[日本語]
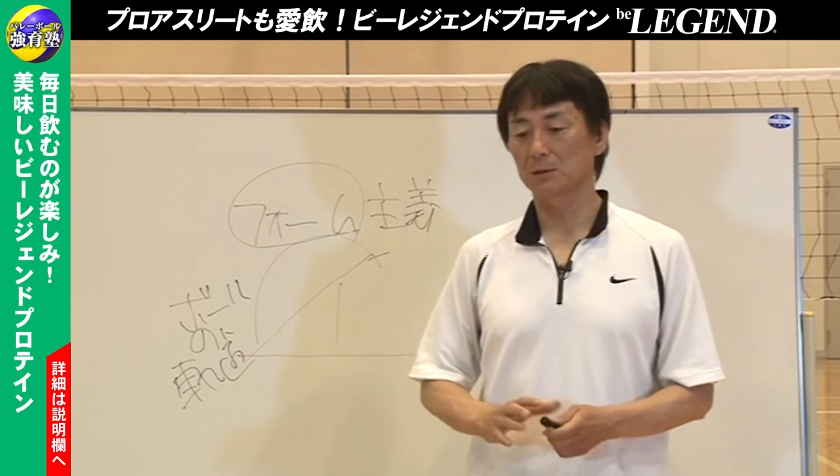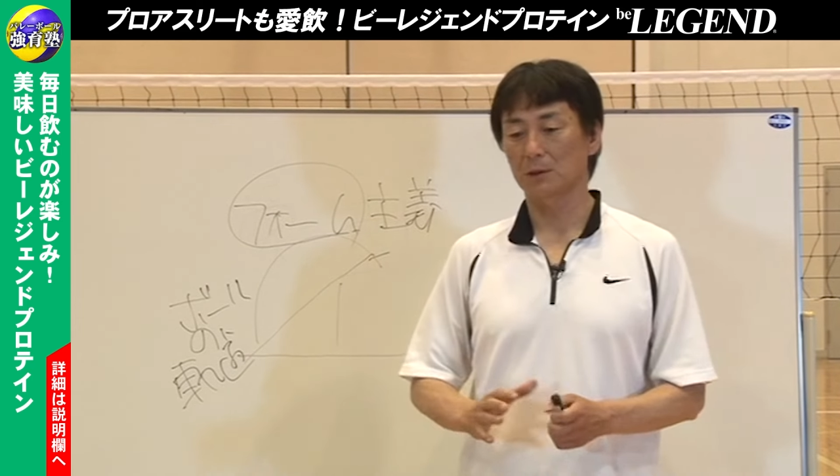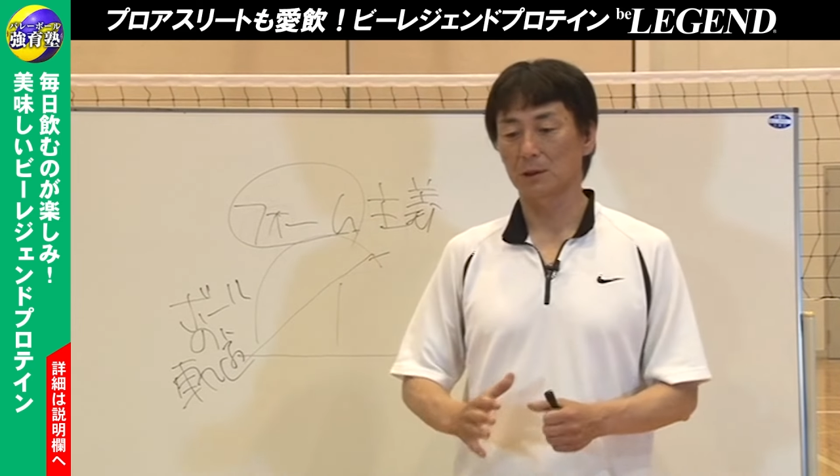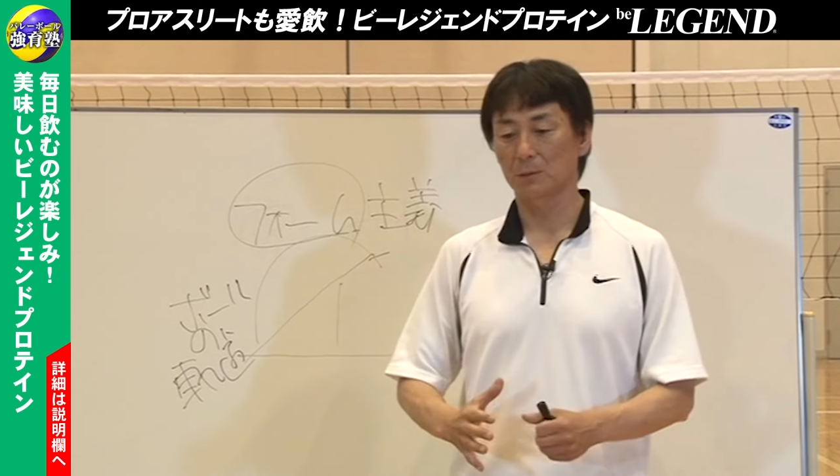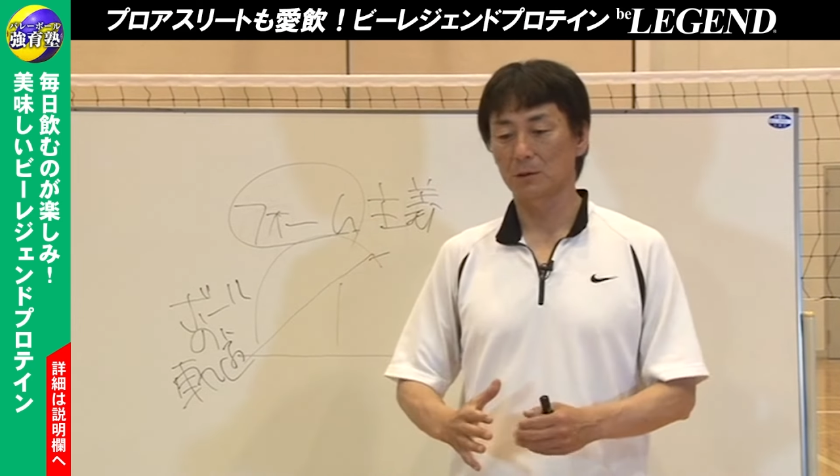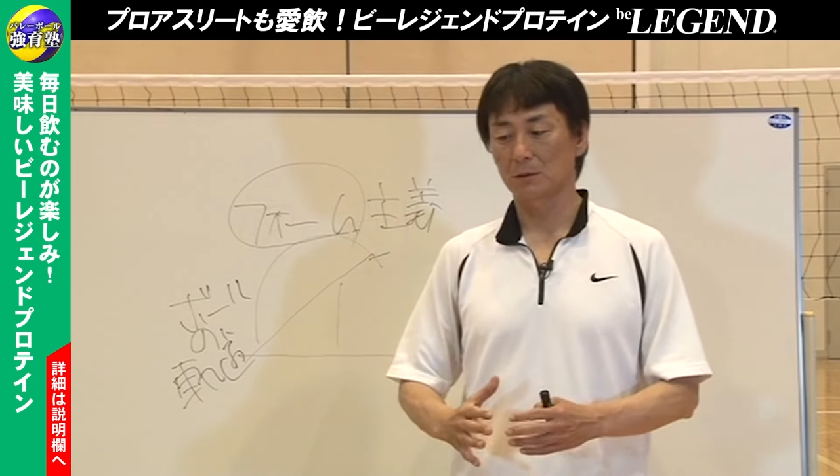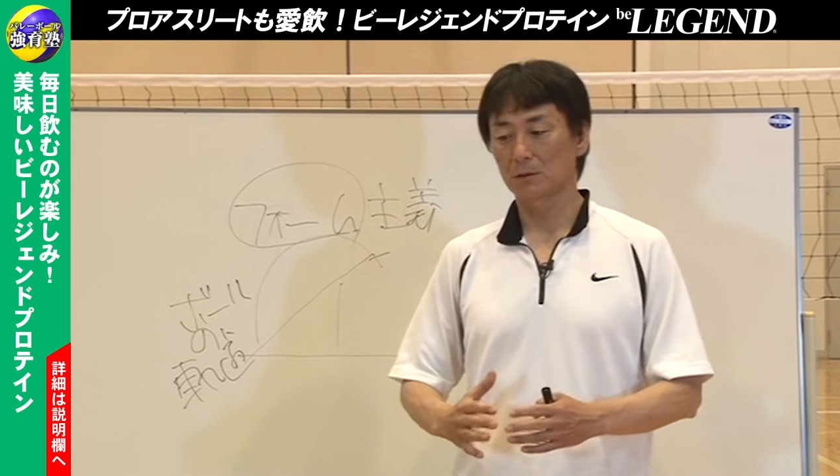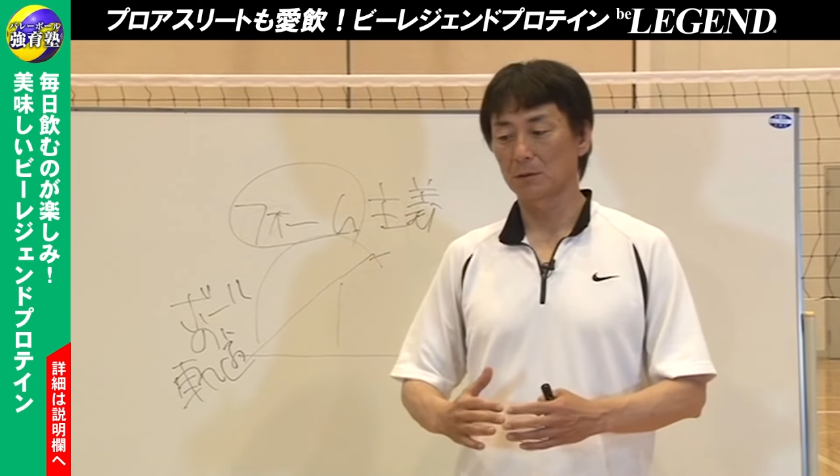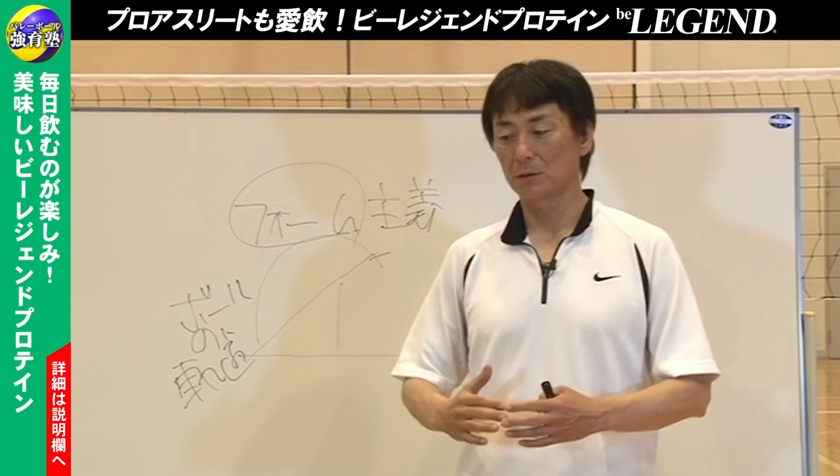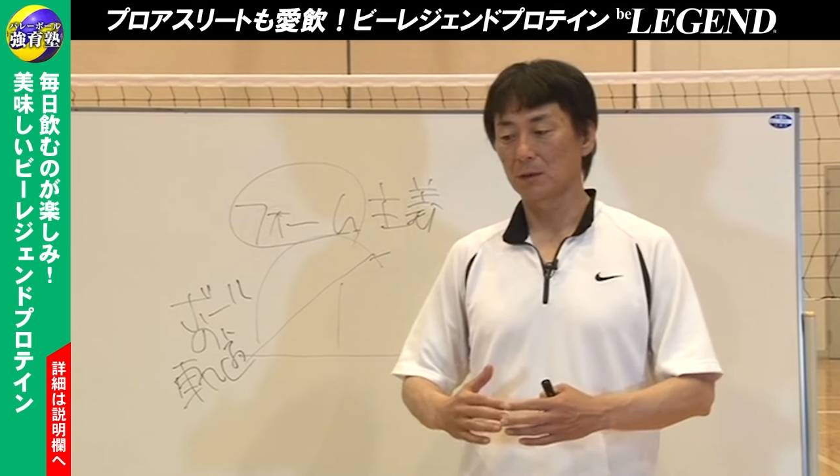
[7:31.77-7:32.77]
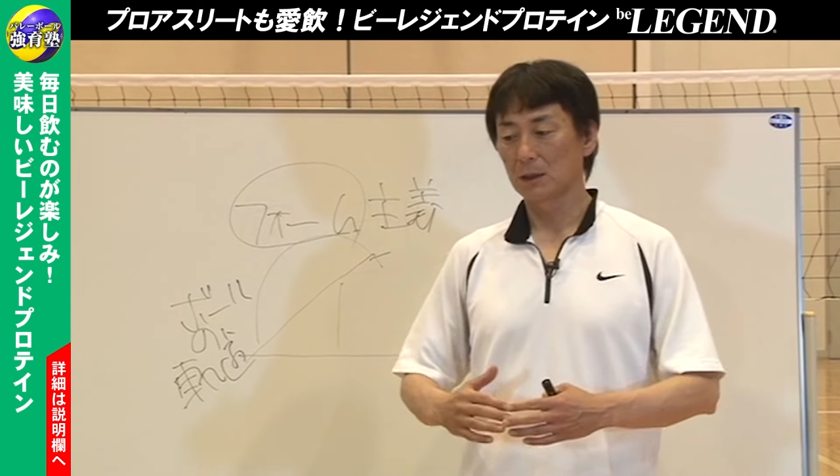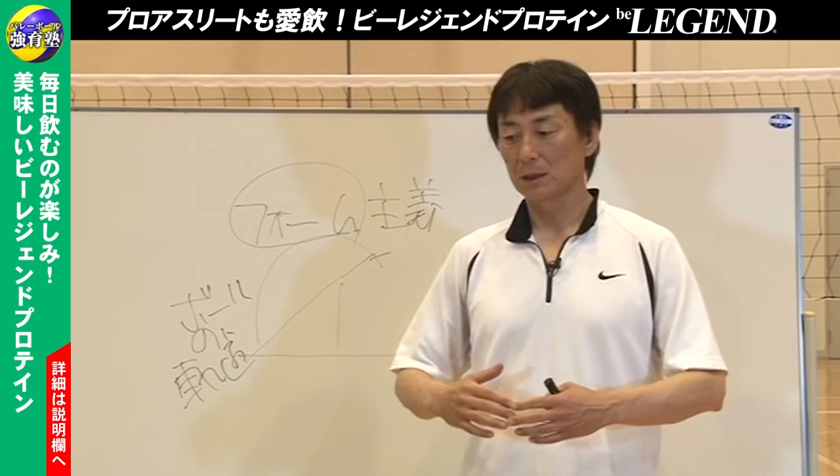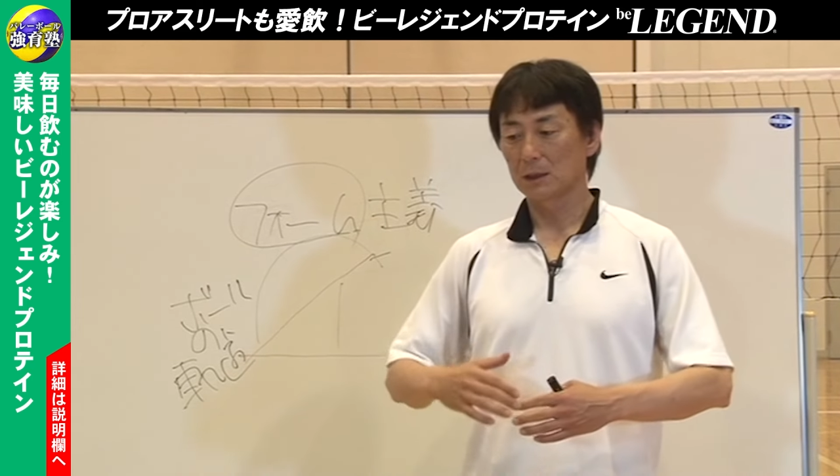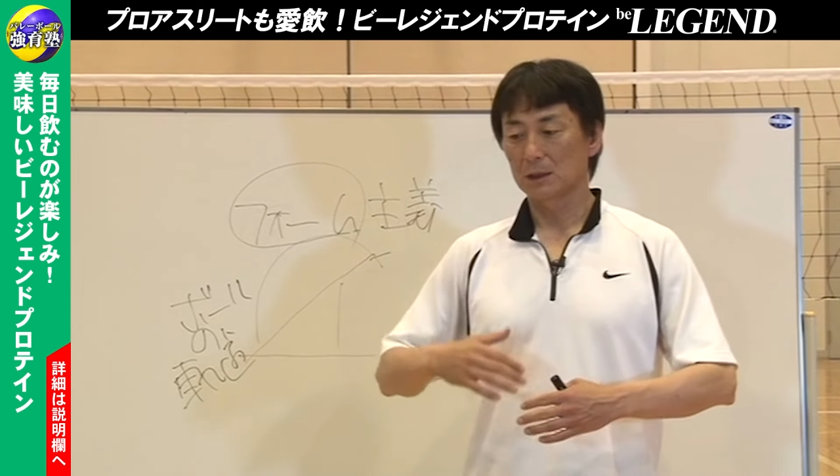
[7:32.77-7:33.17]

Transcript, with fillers: とかでもこう